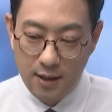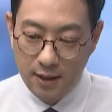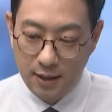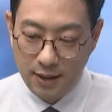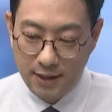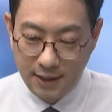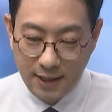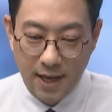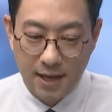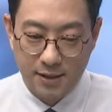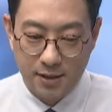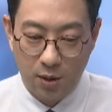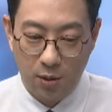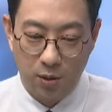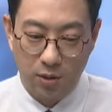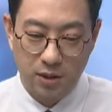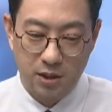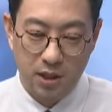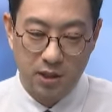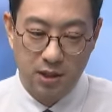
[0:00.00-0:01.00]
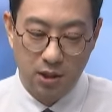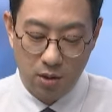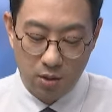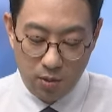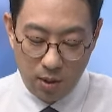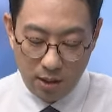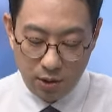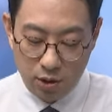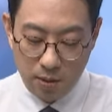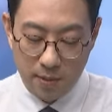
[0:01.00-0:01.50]
그래서 이제 그런
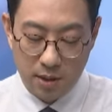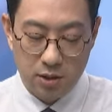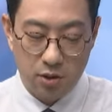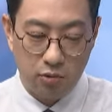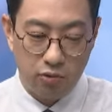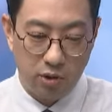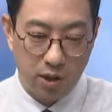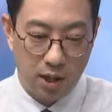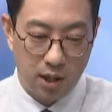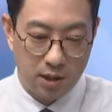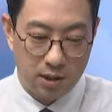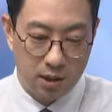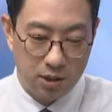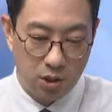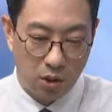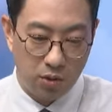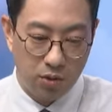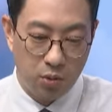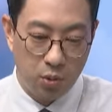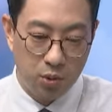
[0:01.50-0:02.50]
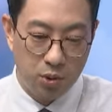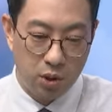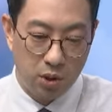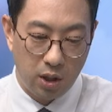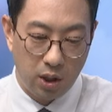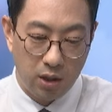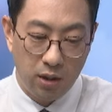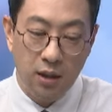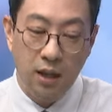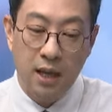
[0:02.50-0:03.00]
관점에서 우리가 이제
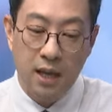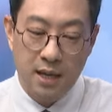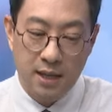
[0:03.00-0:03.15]
전통적인